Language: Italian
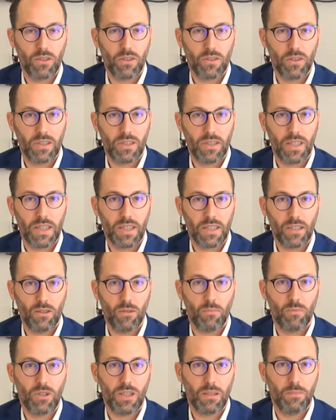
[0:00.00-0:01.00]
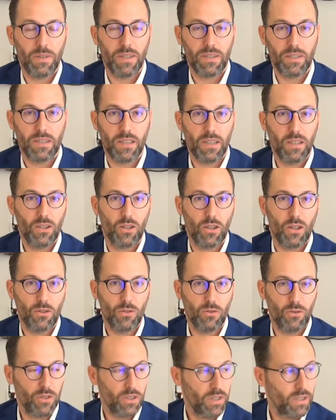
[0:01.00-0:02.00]
rischio esterno potrebbe essere il
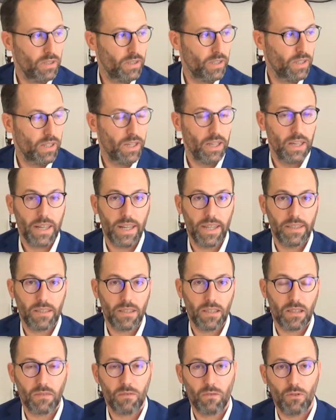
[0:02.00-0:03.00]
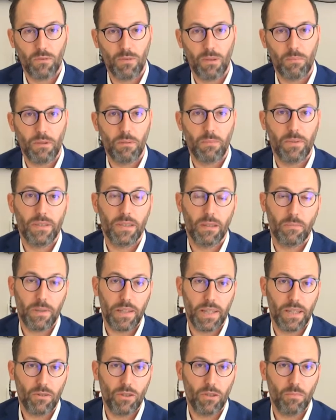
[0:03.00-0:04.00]
coniuge mm. che si trasforma prima in
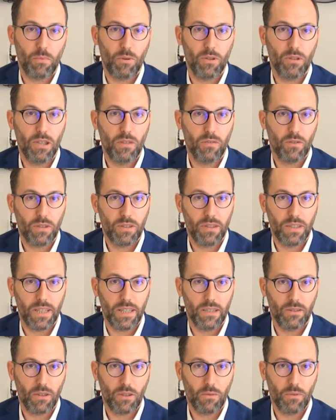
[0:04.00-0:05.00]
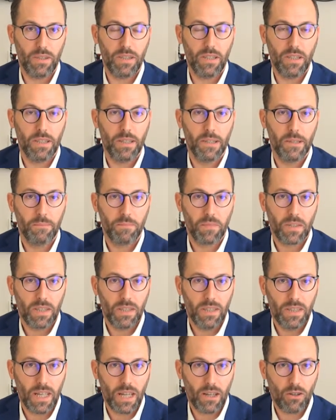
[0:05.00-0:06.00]
separato e poi in divorziato. Quindi
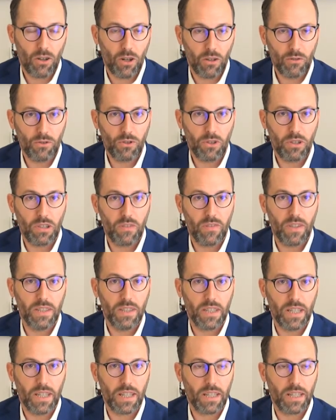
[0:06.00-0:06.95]
da coniuge diventa